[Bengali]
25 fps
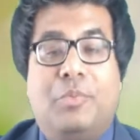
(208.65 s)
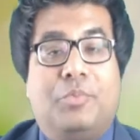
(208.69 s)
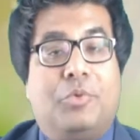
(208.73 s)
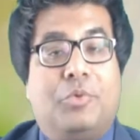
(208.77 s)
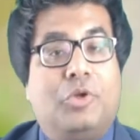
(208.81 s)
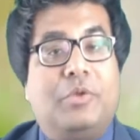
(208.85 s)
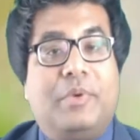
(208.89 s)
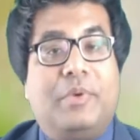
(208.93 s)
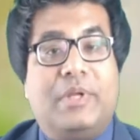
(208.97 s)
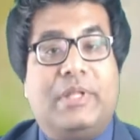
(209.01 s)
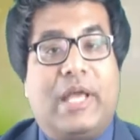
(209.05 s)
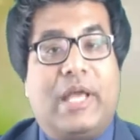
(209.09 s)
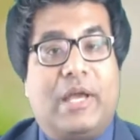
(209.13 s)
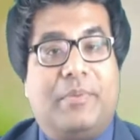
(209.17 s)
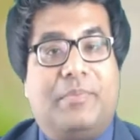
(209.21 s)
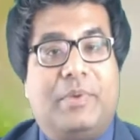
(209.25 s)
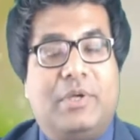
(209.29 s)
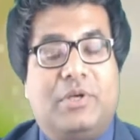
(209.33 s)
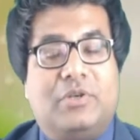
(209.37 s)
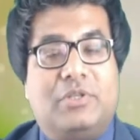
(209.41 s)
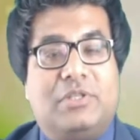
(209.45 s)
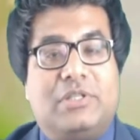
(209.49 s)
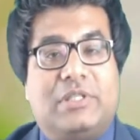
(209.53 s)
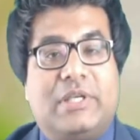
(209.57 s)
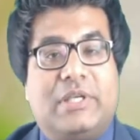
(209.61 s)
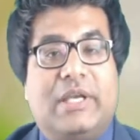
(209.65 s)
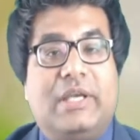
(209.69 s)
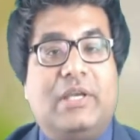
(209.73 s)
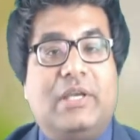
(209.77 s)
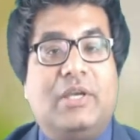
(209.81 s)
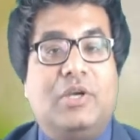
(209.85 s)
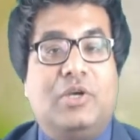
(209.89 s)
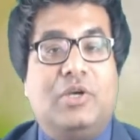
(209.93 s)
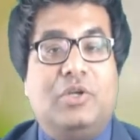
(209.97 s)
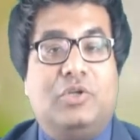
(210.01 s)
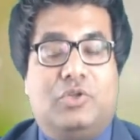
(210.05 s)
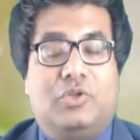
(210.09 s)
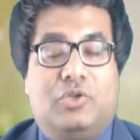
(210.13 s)
প্রথমে থাকবে হচ্ছে
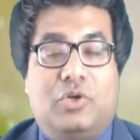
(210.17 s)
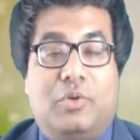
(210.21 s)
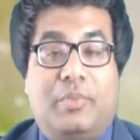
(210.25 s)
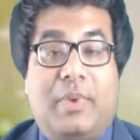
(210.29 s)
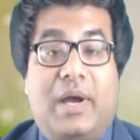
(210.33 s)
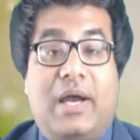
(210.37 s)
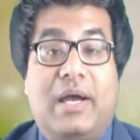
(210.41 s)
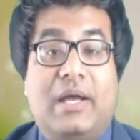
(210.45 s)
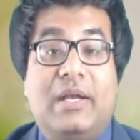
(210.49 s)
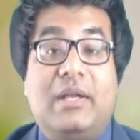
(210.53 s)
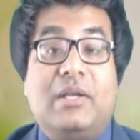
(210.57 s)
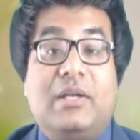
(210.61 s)
তোমার